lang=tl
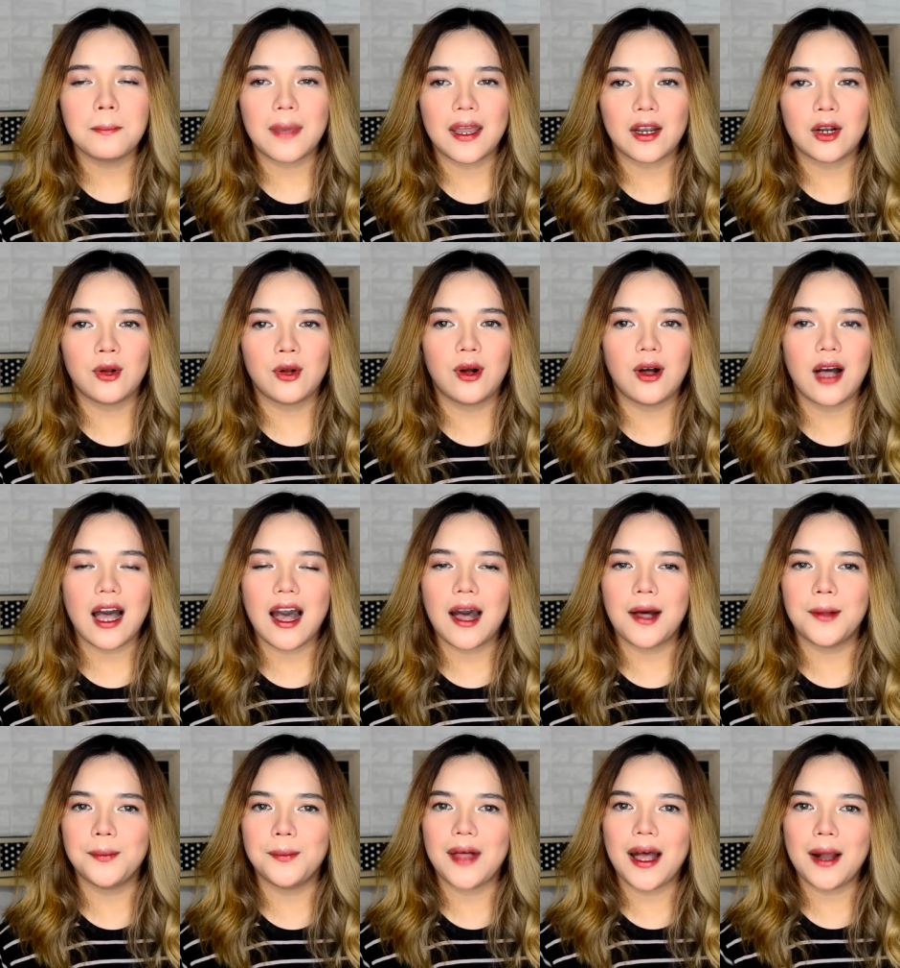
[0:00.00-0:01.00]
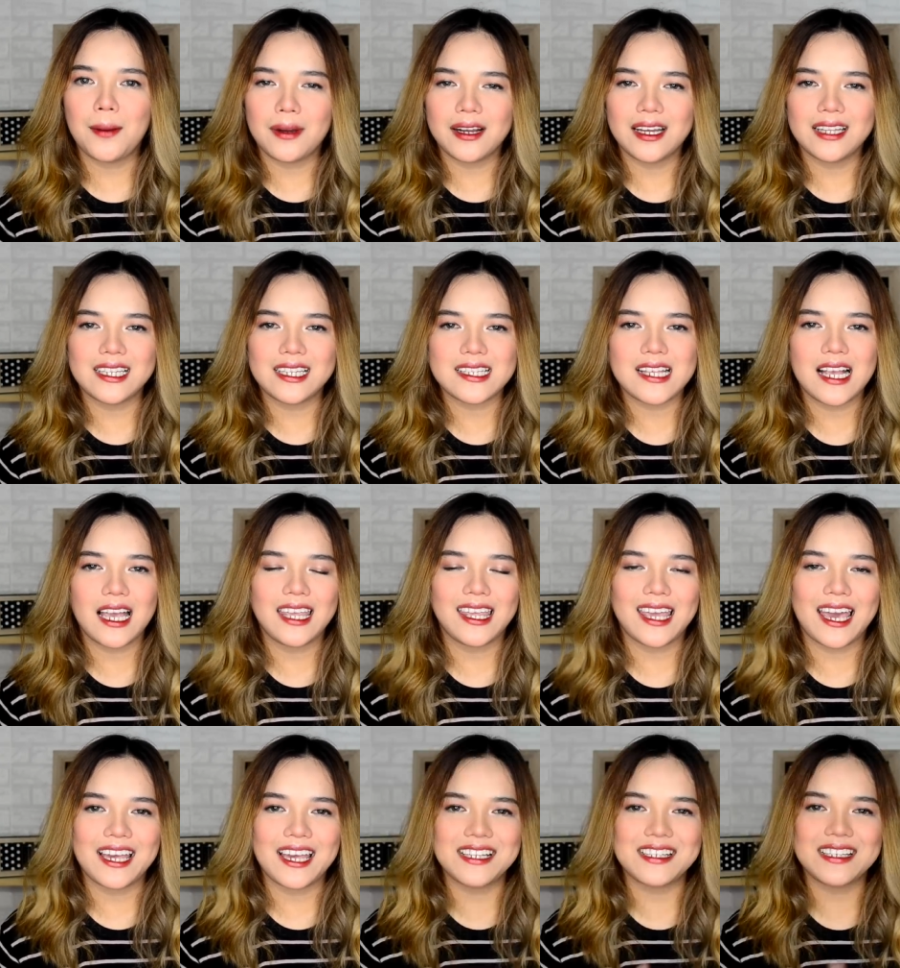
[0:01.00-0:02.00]
Pero, um, ang maganda sa
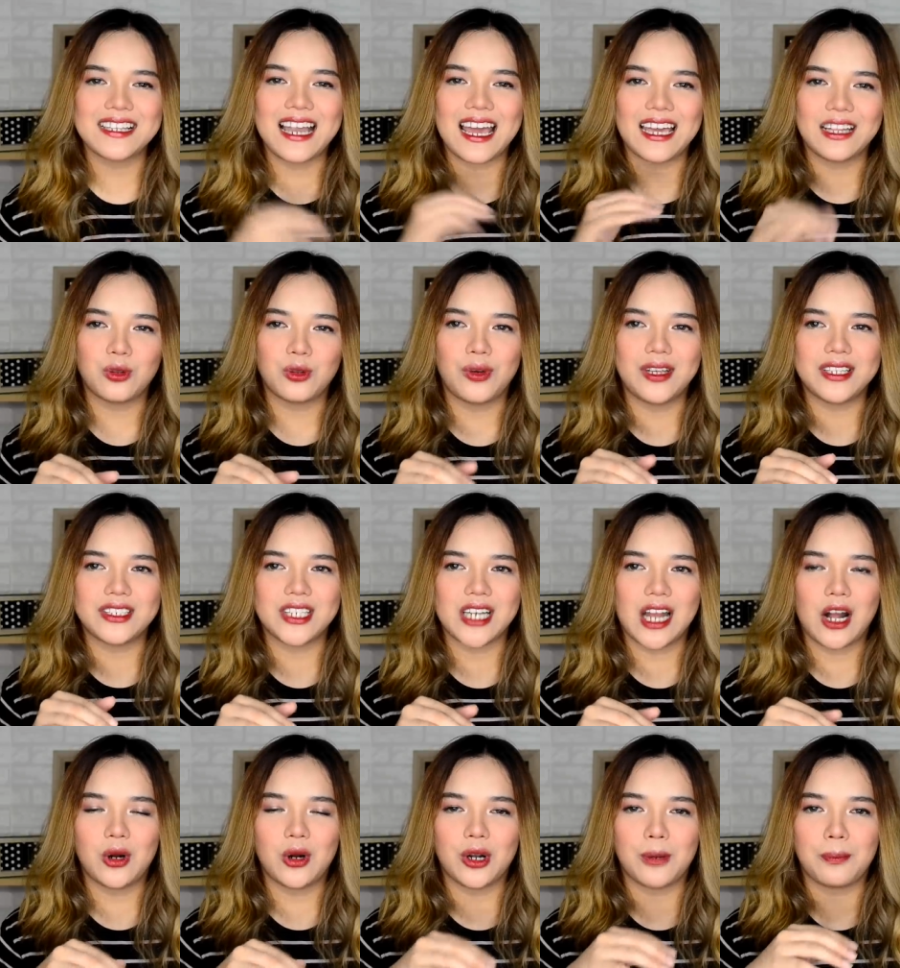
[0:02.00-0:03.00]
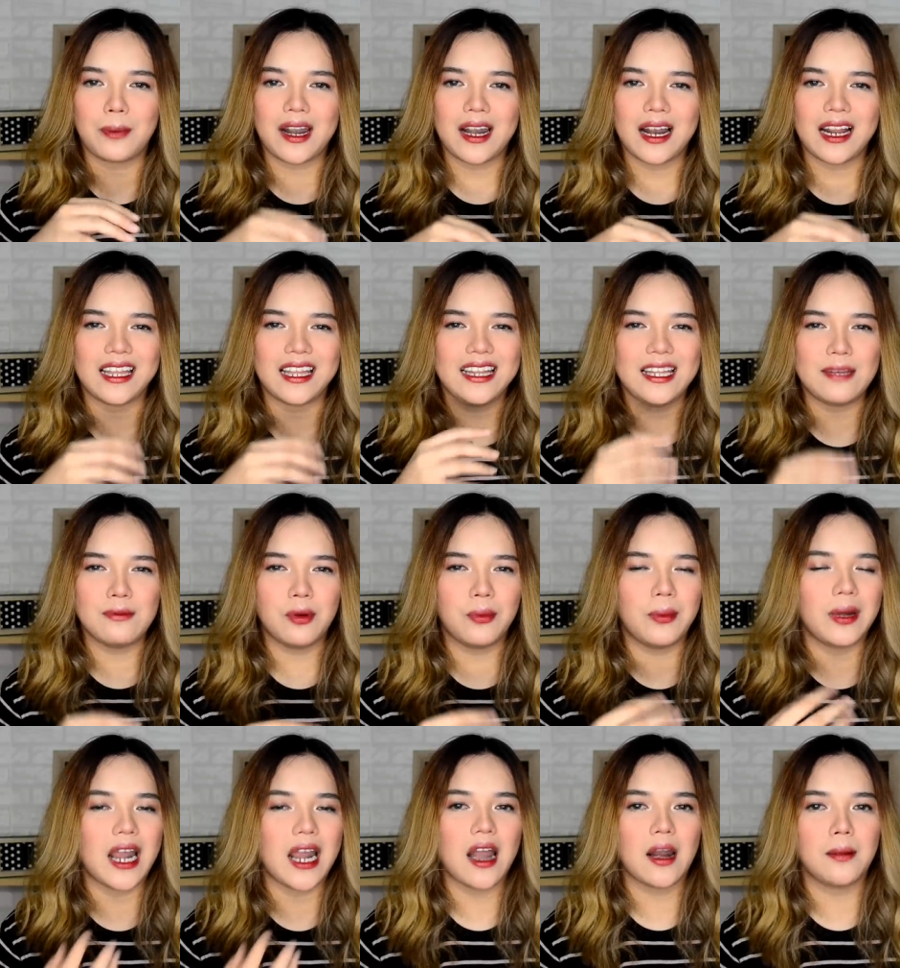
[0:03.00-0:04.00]
kanya is lightweight siya or parang hindi mo
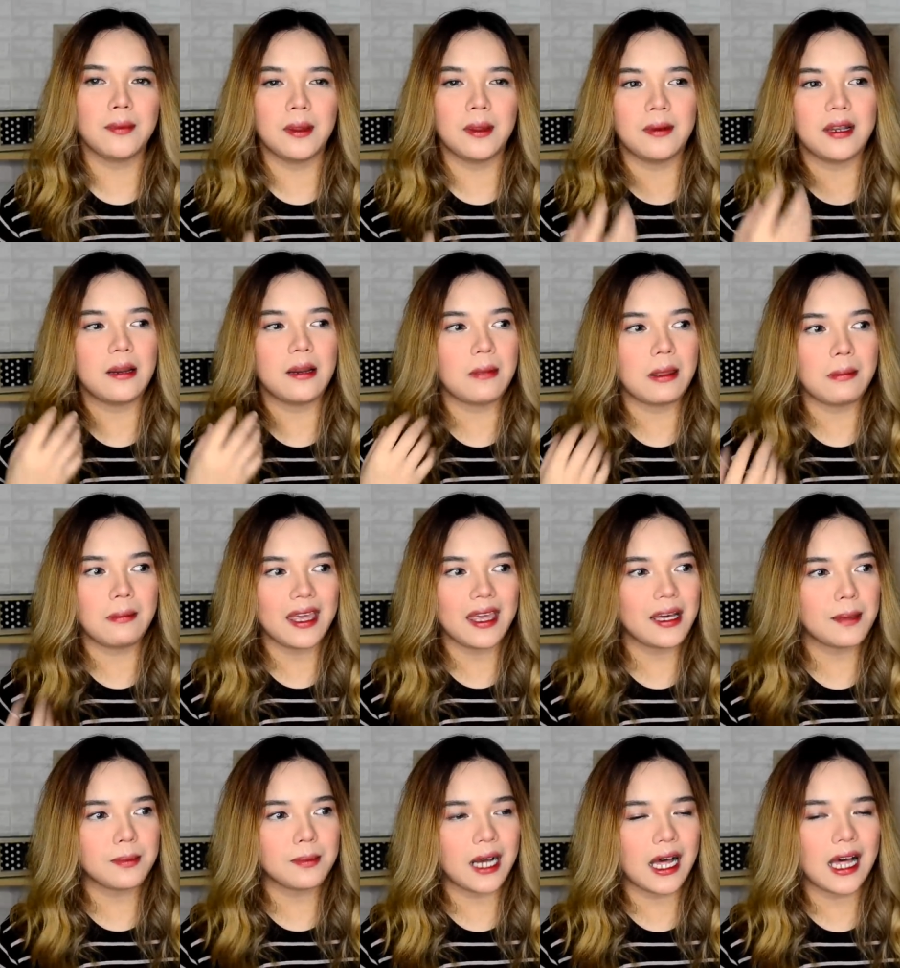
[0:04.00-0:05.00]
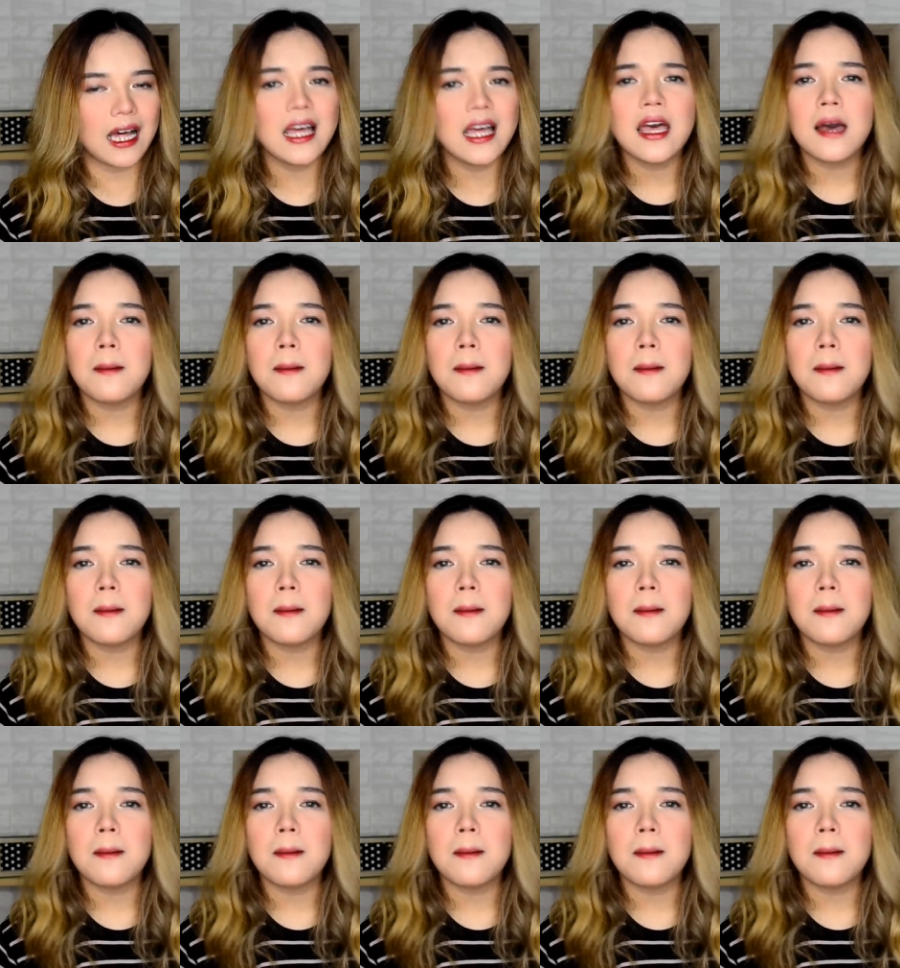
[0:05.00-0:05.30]
mararamdaman na may makeup ka.